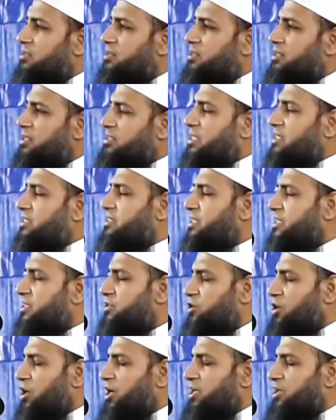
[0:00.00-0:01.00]
এটা ঠিক
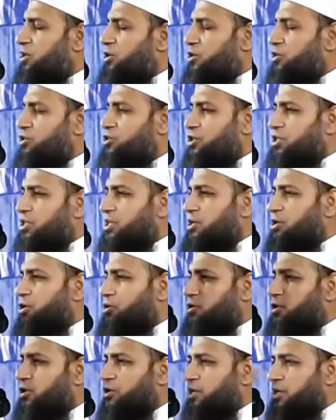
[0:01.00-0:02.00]
নয় লোকজনকে
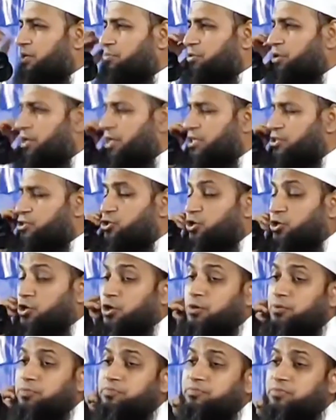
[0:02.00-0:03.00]
লক্ষ্য করে বললেন শোনো
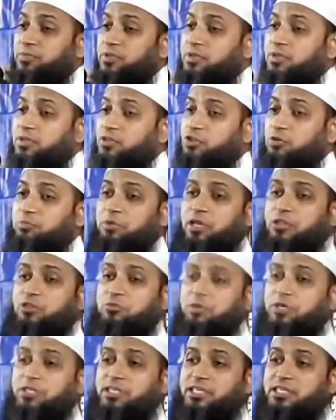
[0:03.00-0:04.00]
তোমরা
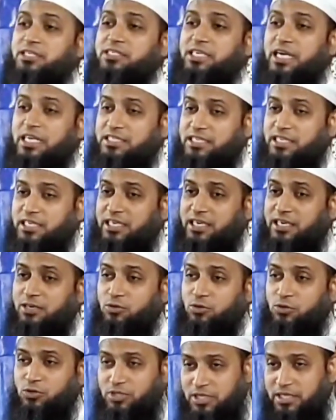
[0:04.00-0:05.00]
তোমাদের চাচিকে
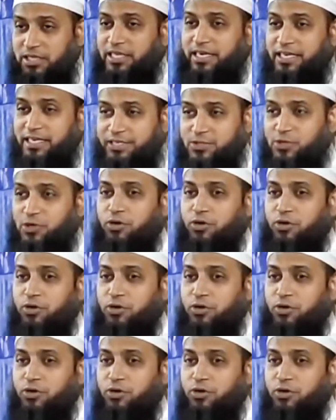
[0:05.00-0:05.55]
কোনোদিন দেখেছ